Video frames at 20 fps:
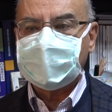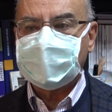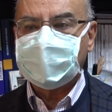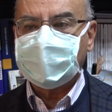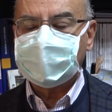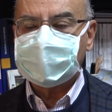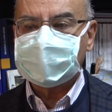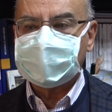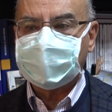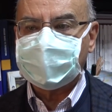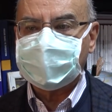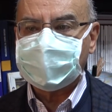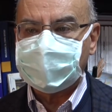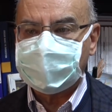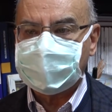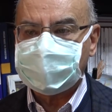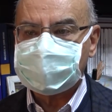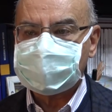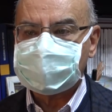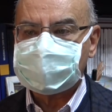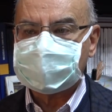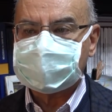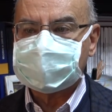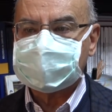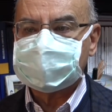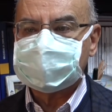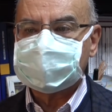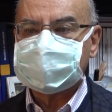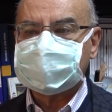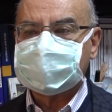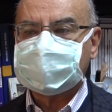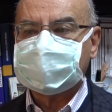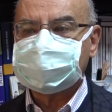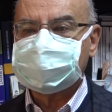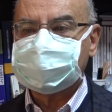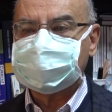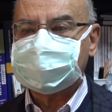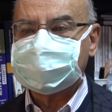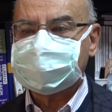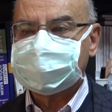COVID-19 e,
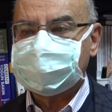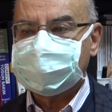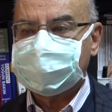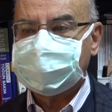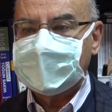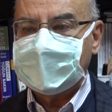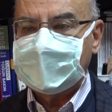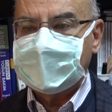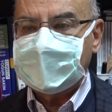aşıları da